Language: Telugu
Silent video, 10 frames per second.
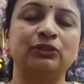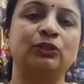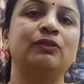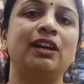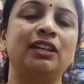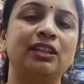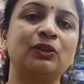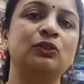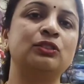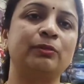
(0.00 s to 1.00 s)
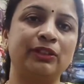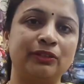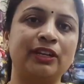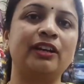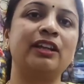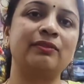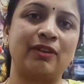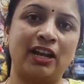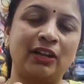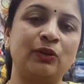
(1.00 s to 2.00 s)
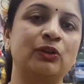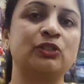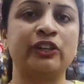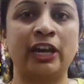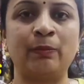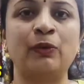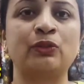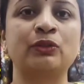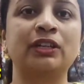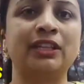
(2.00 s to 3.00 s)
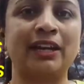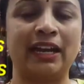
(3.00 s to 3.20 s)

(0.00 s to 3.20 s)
సో వాళ్ళందరి కోసం ఎందుకంటే వాళ్ళకు కూడా కొంచెం హెల్ప్ అవుతుంది కదా